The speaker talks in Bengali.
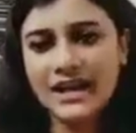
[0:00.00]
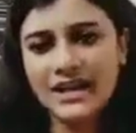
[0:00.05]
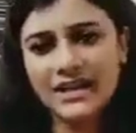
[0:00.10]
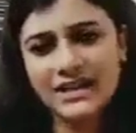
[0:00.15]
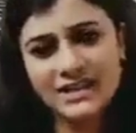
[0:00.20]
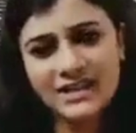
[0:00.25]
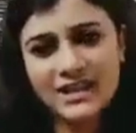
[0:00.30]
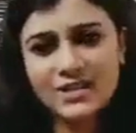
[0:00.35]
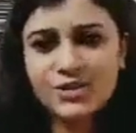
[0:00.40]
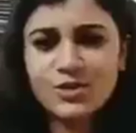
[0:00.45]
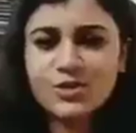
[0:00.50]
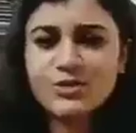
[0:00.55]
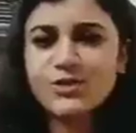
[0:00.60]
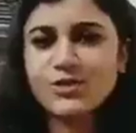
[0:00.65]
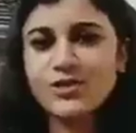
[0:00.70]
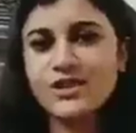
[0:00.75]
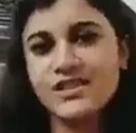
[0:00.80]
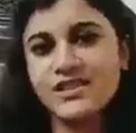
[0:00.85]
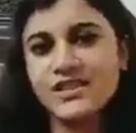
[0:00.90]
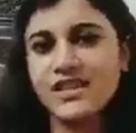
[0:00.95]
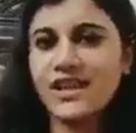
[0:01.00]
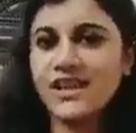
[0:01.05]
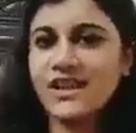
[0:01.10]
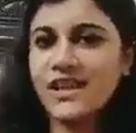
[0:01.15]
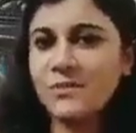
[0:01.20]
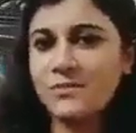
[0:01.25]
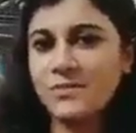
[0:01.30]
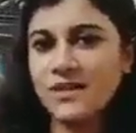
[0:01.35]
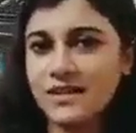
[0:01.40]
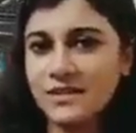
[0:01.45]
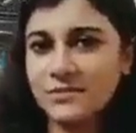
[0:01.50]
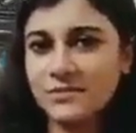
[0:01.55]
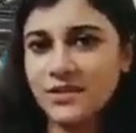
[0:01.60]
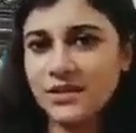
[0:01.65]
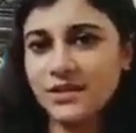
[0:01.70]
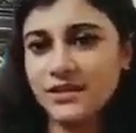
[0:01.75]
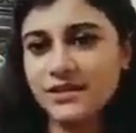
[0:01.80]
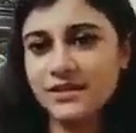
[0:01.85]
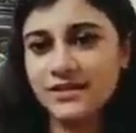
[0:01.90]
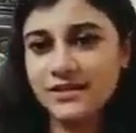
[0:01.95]
আরেকটা চকচকে চেহারা আপনারা
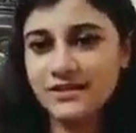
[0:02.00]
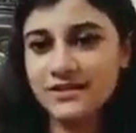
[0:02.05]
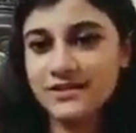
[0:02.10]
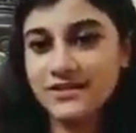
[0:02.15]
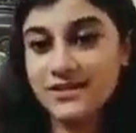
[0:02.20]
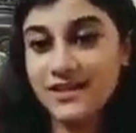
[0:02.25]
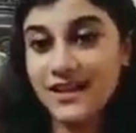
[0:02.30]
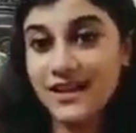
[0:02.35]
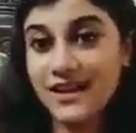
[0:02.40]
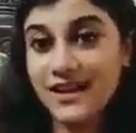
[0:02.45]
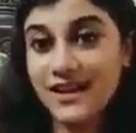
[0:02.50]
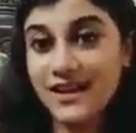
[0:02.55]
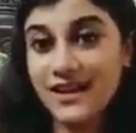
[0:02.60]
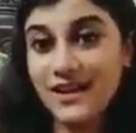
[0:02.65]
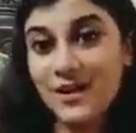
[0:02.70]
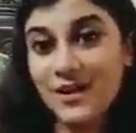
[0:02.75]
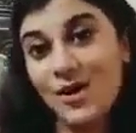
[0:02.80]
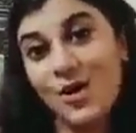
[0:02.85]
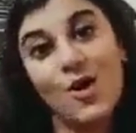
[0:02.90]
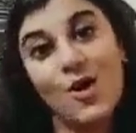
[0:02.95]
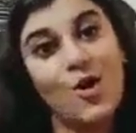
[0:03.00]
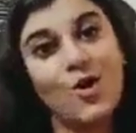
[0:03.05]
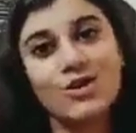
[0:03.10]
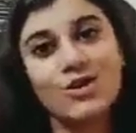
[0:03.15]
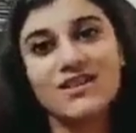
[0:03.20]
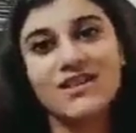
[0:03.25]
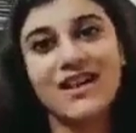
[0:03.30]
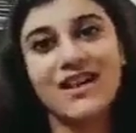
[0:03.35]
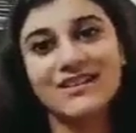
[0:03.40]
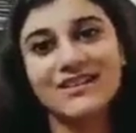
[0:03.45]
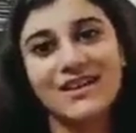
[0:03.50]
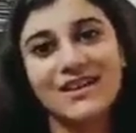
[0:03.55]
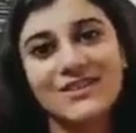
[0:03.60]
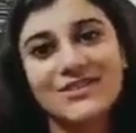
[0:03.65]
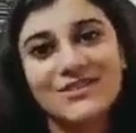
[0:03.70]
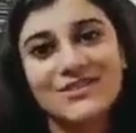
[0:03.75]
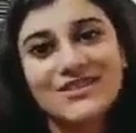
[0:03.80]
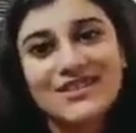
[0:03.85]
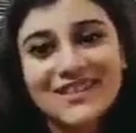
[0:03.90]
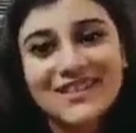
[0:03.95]
দেখবেন যারা
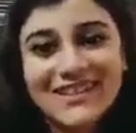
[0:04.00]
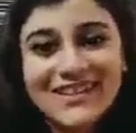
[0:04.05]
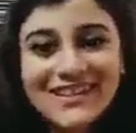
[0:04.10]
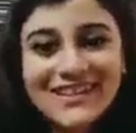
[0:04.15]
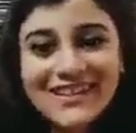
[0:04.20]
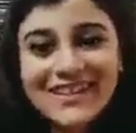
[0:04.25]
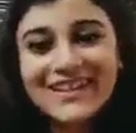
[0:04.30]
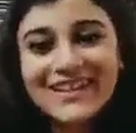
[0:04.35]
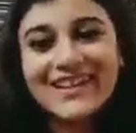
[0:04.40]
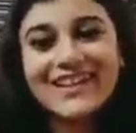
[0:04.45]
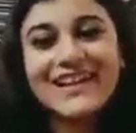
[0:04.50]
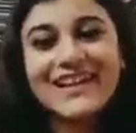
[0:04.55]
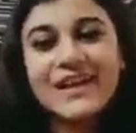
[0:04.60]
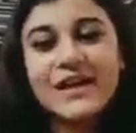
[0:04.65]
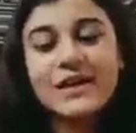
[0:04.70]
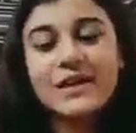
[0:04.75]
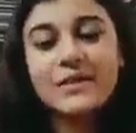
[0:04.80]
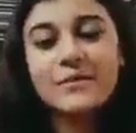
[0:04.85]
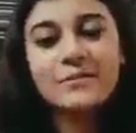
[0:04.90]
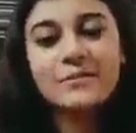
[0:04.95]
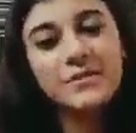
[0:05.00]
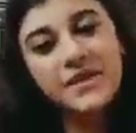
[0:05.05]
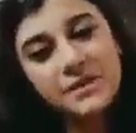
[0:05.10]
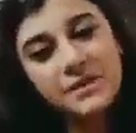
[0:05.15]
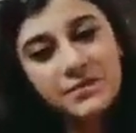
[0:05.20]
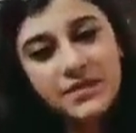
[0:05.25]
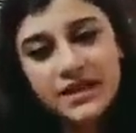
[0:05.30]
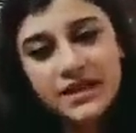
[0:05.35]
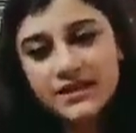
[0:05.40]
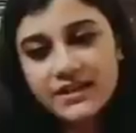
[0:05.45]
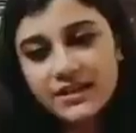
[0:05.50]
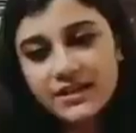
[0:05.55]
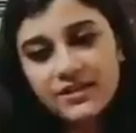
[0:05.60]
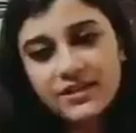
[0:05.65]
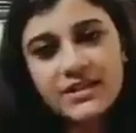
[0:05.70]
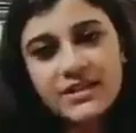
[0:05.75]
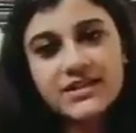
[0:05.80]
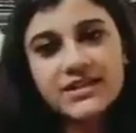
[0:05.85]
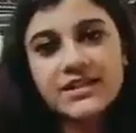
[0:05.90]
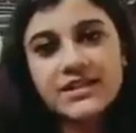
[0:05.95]
অসাধারণ মেয়ের বিয়ে
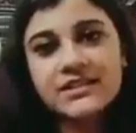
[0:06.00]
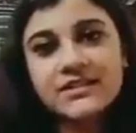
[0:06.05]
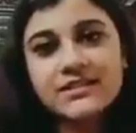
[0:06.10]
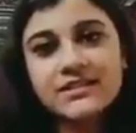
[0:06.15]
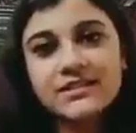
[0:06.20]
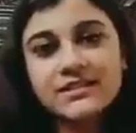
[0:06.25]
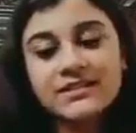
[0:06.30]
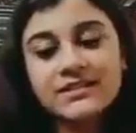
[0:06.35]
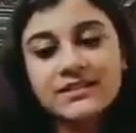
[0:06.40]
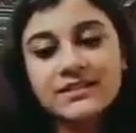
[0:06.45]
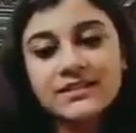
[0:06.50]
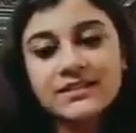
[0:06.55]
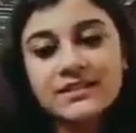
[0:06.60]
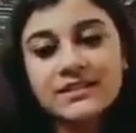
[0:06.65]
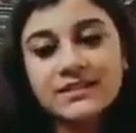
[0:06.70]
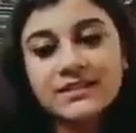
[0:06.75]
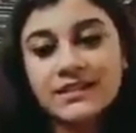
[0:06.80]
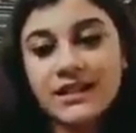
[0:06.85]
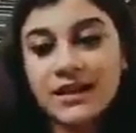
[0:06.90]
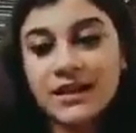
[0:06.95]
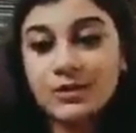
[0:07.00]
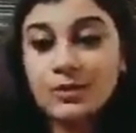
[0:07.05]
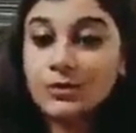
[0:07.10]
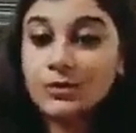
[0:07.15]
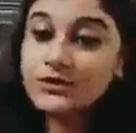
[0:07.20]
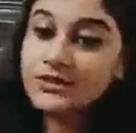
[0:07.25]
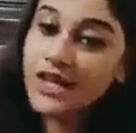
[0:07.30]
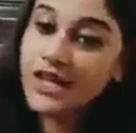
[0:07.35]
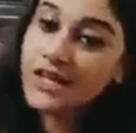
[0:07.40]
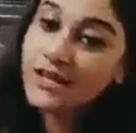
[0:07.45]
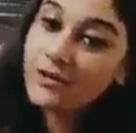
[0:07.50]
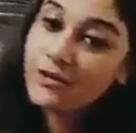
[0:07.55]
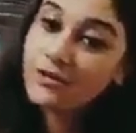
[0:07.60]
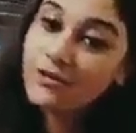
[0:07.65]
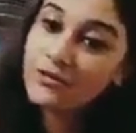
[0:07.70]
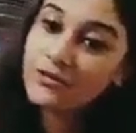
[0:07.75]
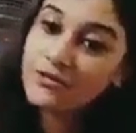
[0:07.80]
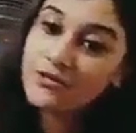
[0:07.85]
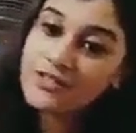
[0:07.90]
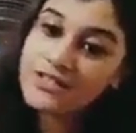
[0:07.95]
ঠিক হয়েছে তা কোথায়
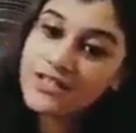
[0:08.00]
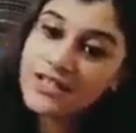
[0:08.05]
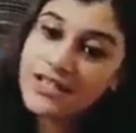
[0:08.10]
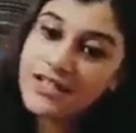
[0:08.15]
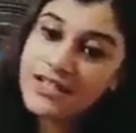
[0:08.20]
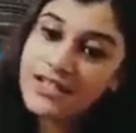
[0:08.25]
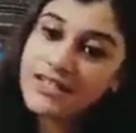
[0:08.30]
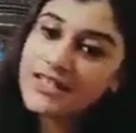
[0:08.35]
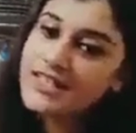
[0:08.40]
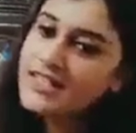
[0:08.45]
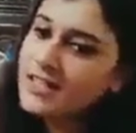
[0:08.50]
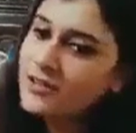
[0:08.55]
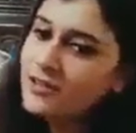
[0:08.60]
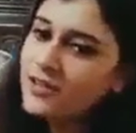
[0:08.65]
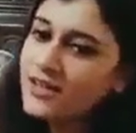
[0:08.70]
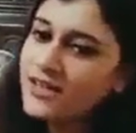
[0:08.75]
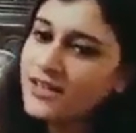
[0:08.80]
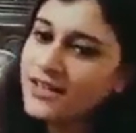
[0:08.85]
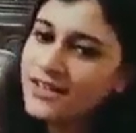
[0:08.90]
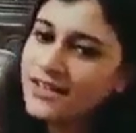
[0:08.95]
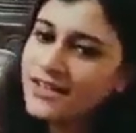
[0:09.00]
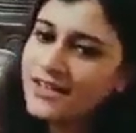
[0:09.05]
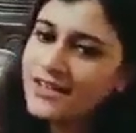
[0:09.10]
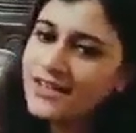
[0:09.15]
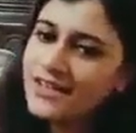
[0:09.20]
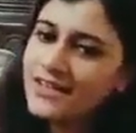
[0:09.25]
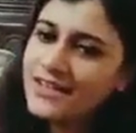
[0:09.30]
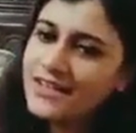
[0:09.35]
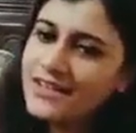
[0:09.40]
হলো ছেলে কি করে